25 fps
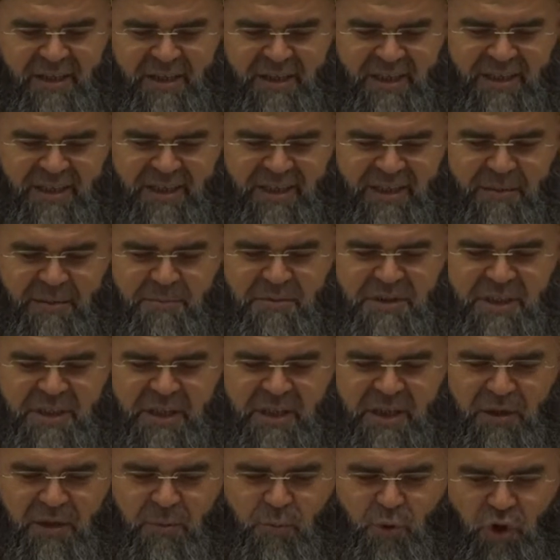eden
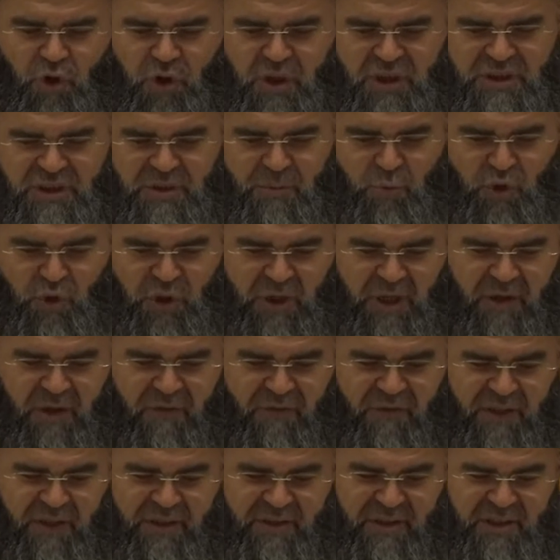kimseleri böylece
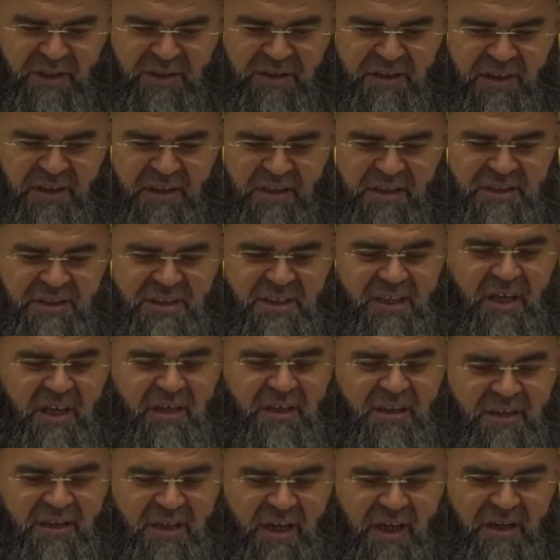mükafatlandırırız.'' diye
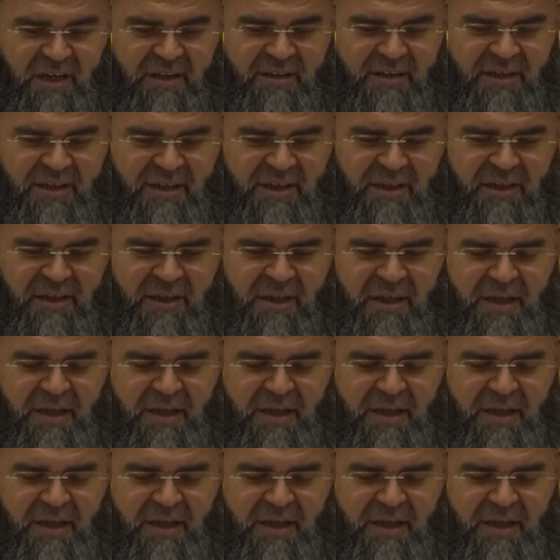nida ettik.